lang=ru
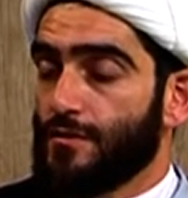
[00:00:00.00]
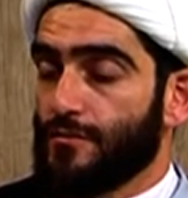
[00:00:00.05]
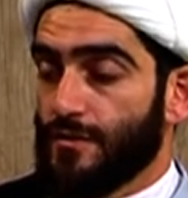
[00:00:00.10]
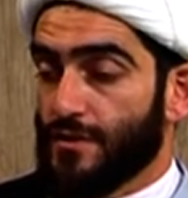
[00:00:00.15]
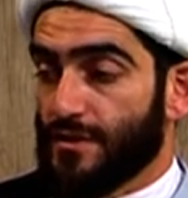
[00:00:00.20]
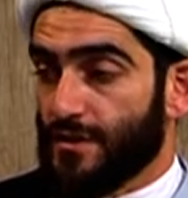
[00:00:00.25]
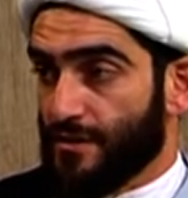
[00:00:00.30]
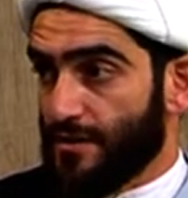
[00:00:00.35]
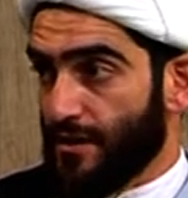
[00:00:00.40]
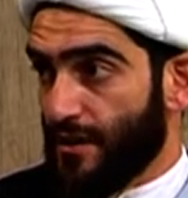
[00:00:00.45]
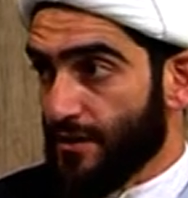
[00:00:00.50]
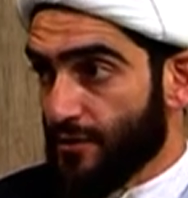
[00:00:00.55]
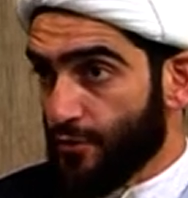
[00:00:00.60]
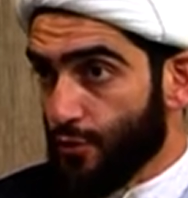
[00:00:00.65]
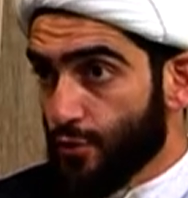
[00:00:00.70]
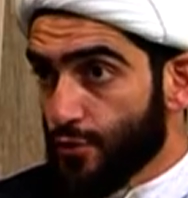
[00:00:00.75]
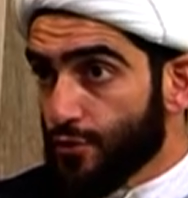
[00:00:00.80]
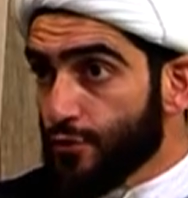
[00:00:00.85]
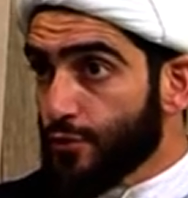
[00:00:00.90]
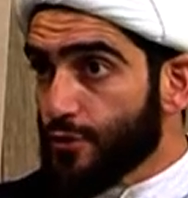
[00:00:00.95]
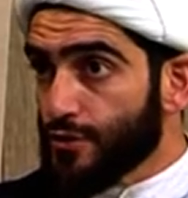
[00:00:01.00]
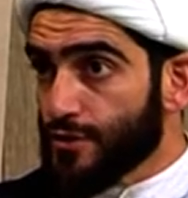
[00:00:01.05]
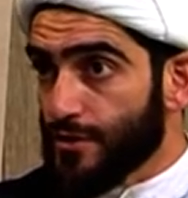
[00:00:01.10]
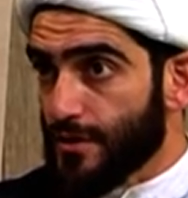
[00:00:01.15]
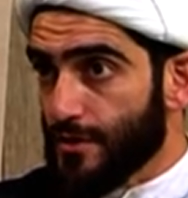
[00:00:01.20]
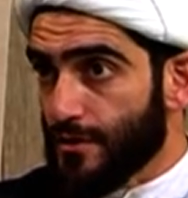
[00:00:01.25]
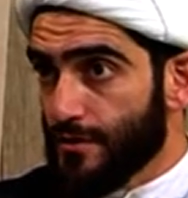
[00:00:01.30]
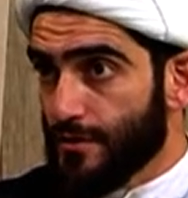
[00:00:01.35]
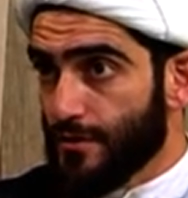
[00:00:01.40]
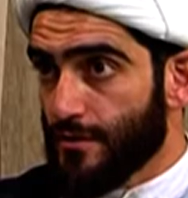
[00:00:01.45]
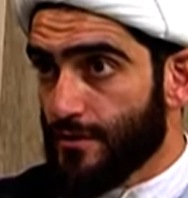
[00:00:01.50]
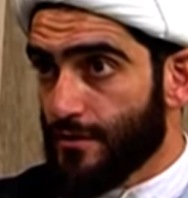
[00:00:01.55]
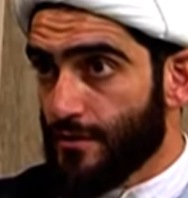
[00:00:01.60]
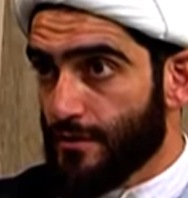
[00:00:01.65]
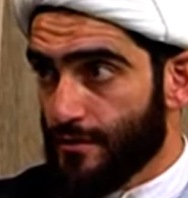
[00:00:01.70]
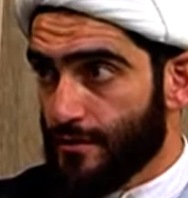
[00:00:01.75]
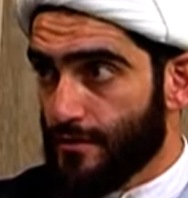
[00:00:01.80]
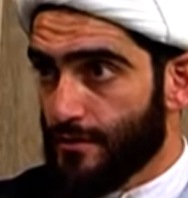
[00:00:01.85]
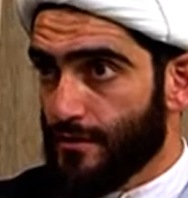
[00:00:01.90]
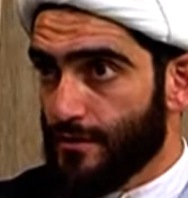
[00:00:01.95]
Ведь это одно и то же.
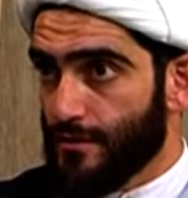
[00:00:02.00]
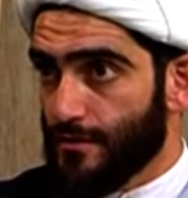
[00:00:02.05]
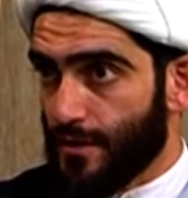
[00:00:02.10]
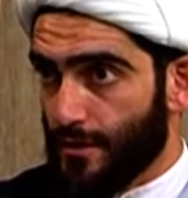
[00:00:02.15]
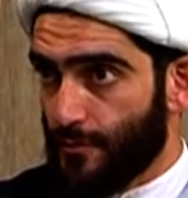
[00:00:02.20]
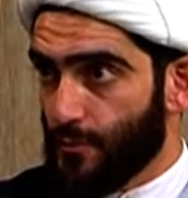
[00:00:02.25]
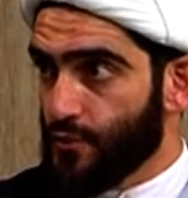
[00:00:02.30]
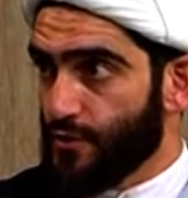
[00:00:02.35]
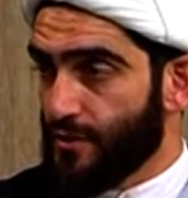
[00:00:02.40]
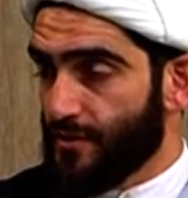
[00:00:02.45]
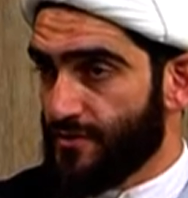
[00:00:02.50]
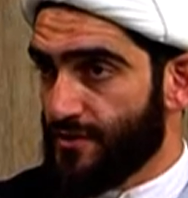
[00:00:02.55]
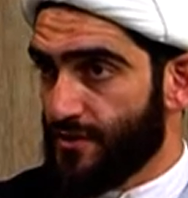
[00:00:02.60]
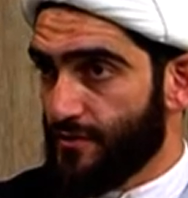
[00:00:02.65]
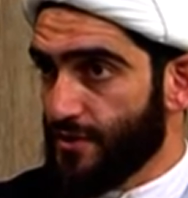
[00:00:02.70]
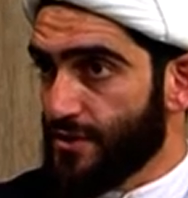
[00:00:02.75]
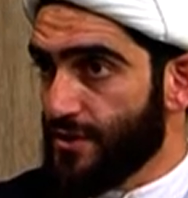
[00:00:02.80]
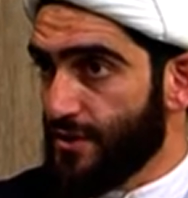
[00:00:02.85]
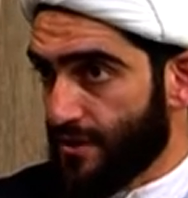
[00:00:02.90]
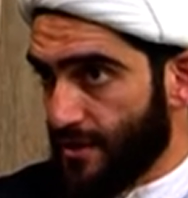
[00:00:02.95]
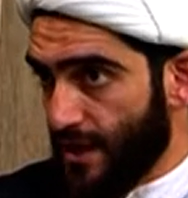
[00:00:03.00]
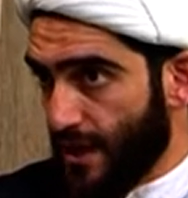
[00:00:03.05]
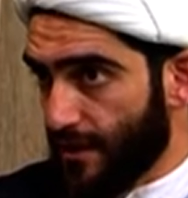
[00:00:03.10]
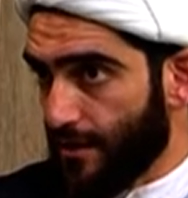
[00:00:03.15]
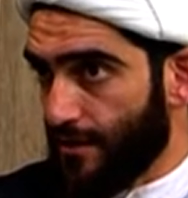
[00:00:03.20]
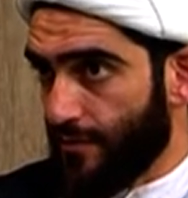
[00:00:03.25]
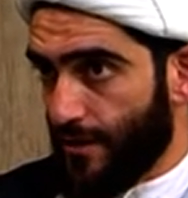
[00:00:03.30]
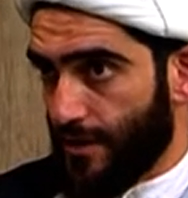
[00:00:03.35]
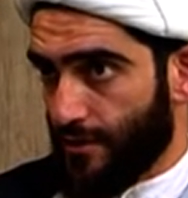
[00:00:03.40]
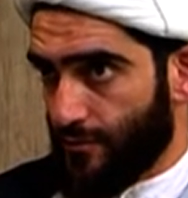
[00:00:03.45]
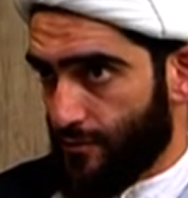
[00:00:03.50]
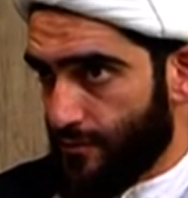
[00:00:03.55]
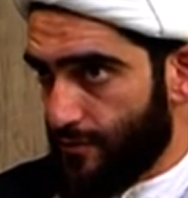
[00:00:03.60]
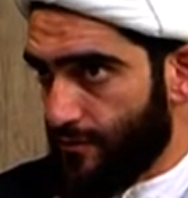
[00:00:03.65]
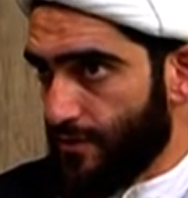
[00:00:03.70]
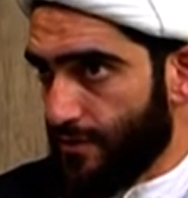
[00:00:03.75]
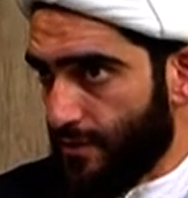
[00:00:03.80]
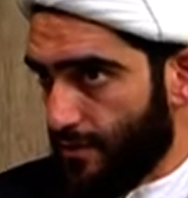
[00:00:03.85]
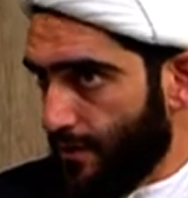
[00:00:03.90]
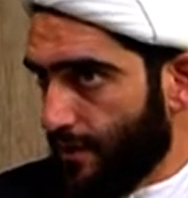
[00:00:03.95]
Как будто Всевышний так говорит. То есть
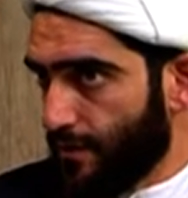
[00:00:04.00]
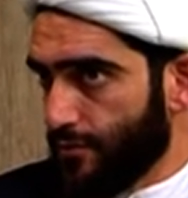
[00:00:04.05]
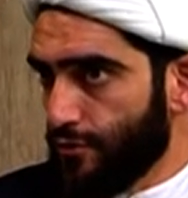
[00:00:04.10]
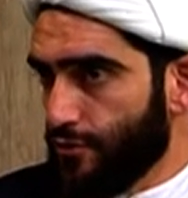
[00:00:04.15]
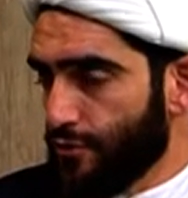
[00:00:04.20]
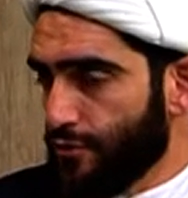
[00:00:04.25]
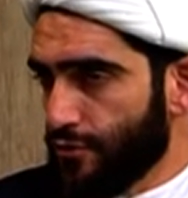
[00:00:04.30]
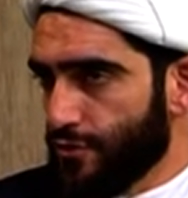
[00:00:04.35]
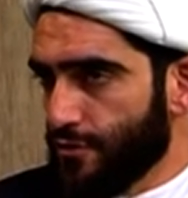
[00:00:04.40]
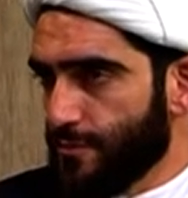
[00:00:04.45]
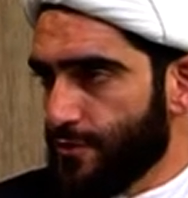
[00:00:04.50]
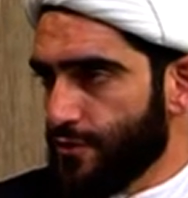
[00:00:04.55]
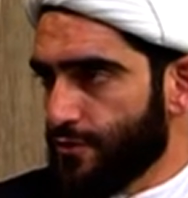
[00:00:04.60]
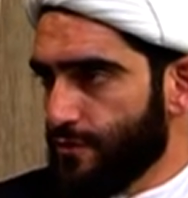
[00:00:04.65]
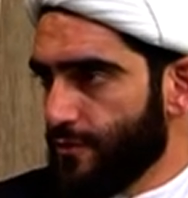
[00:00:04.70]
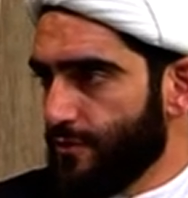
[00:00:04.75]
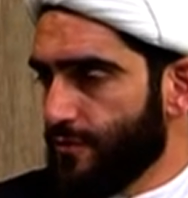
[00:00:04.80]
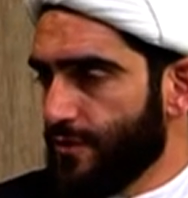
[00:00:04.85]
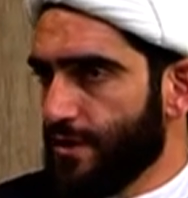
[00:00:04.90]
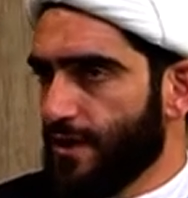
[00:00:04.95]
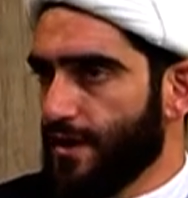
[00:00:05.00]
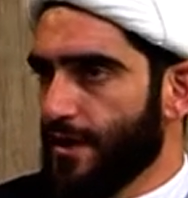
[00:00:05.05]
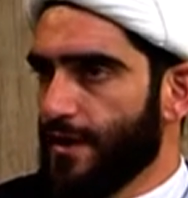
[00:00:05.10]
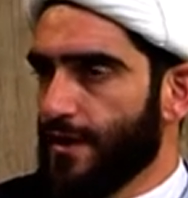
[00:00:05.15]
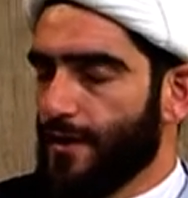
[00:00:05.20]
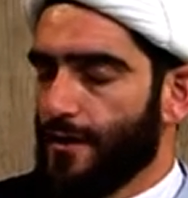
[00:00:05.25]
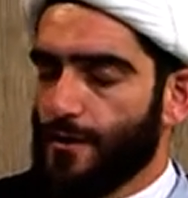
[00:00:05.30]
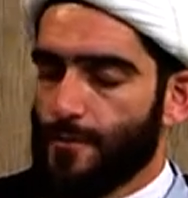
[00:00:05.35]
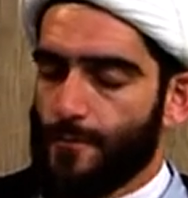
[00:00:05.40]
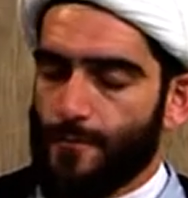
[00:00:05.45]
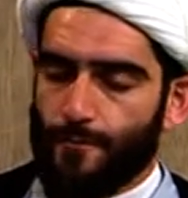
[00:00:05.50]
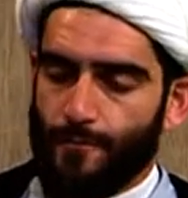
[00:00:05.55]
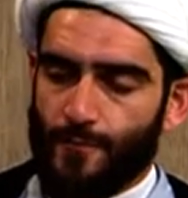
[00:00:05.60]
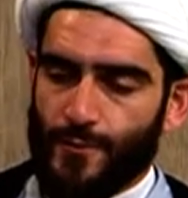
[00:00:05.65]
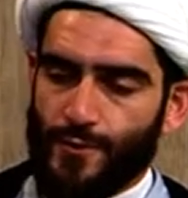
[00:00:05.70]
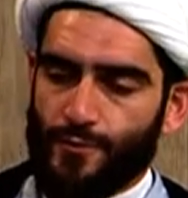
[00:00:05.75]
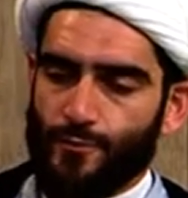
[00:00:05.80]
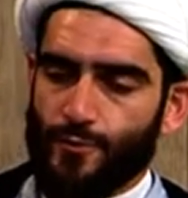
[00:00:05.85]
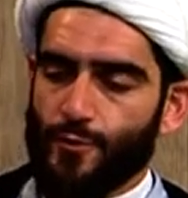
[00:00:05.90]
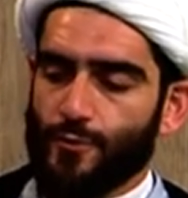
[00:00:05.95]
ведь это одно и то же. Почему, вы,
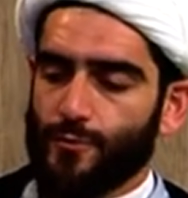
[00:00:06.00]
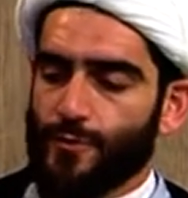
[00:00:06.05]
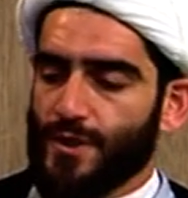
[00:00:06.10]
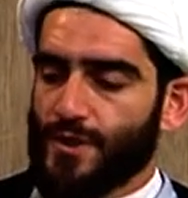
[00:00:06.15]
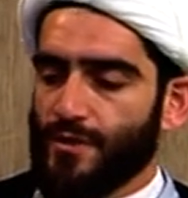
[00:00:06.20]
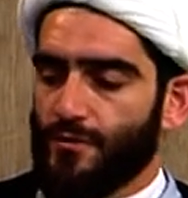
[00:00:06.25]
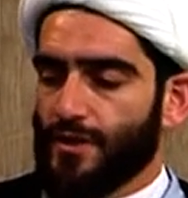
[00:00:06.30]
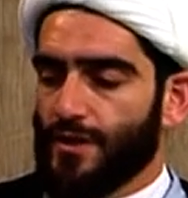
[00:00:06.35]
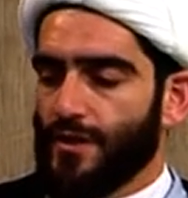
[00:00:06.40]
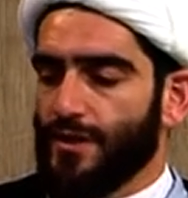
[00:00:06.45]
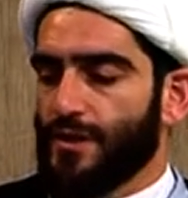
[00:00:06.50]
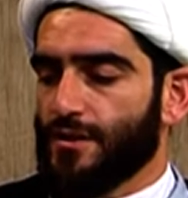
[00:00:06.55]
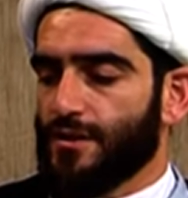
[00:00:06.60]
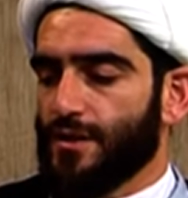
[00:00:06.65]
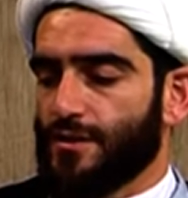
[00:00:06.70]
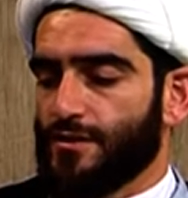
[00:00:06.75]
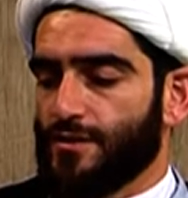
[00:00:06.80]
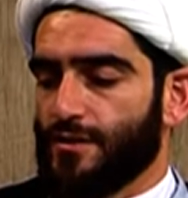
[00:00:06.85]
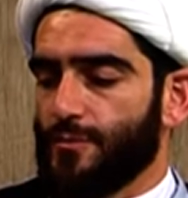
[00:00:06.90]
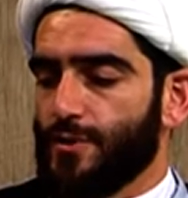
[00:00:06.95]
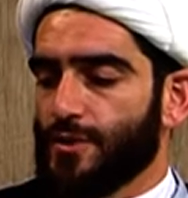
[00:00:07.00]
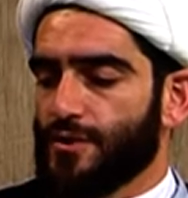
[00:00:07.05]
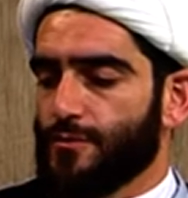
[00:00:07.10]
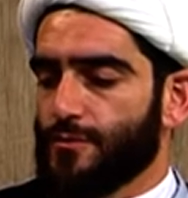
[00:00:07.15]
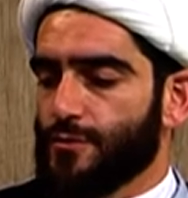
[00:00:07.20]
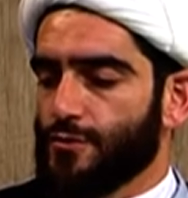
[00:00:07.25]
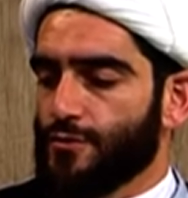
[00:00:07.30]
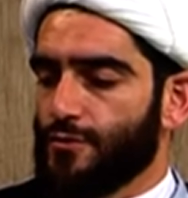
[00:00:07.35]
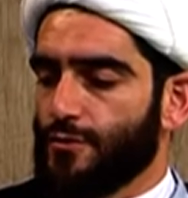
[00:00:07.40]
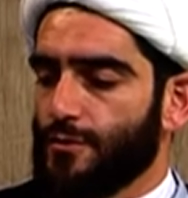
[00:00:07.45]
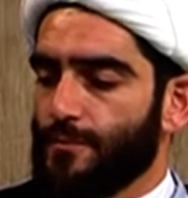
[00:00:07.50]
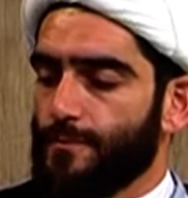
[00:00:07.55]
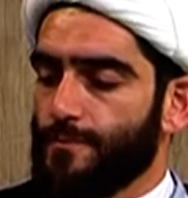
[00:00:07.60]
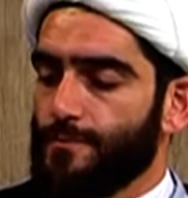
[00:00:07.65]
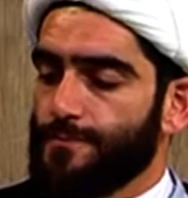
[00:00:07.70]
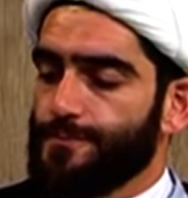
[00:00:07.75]
почему мы говорили также об этом, что